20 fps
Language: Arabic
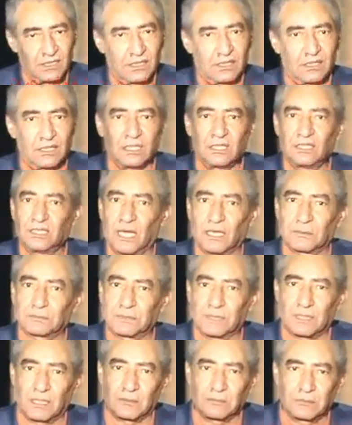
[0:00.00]
ايه يا عبد
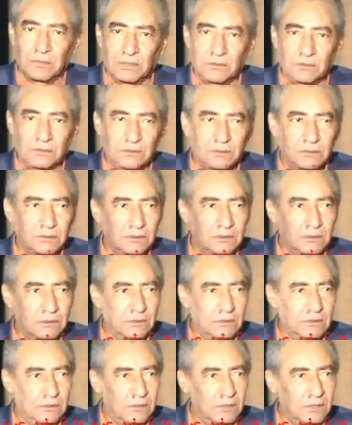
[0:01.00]
الرحمن
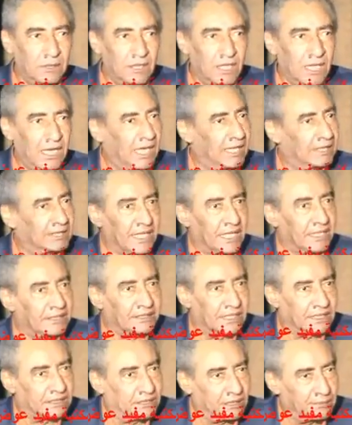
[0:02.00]
قاعد
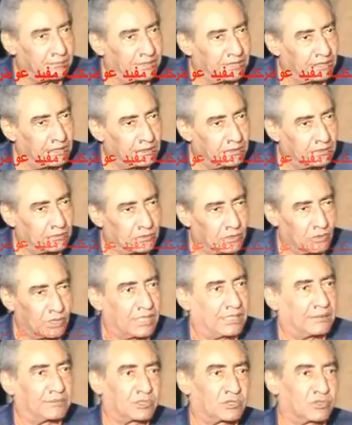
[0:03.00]
عندك تعمل ايه قلت له
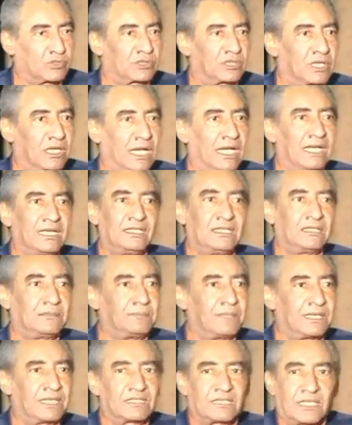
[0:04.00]
انا مسؤول قال لي
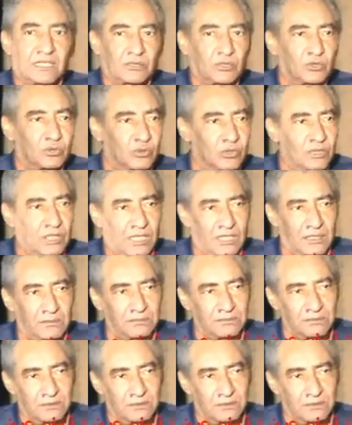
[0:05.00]
البلد هتدخل حرب